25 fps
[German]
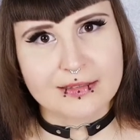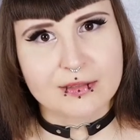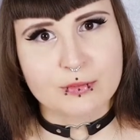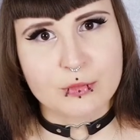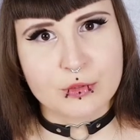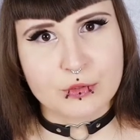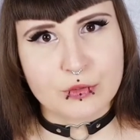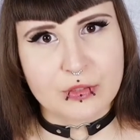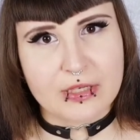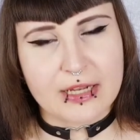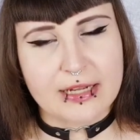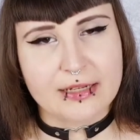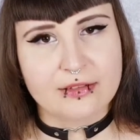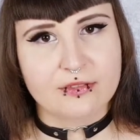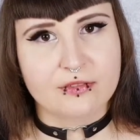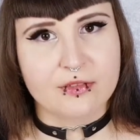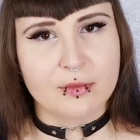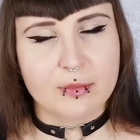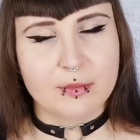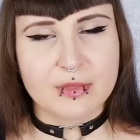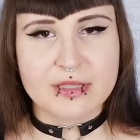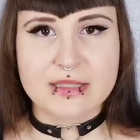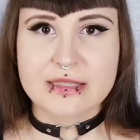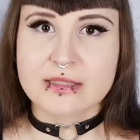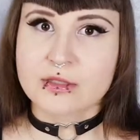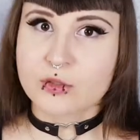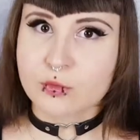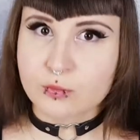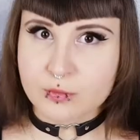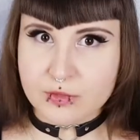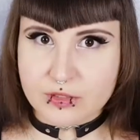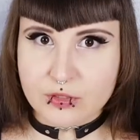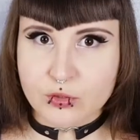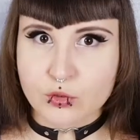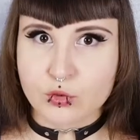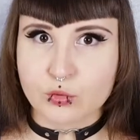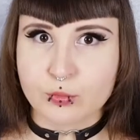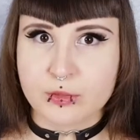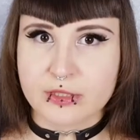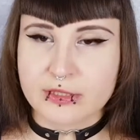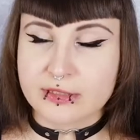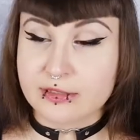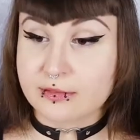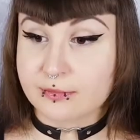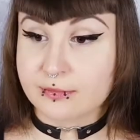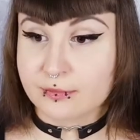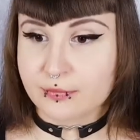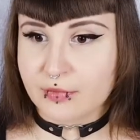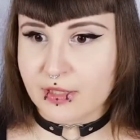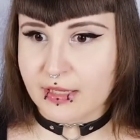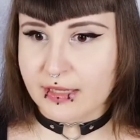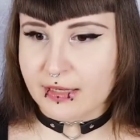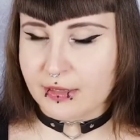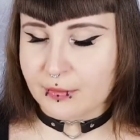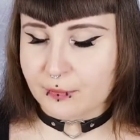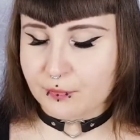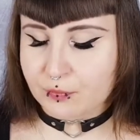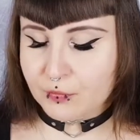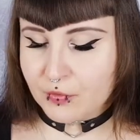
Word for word: immer so lange, wenn man sich um sich kümmert? Naja.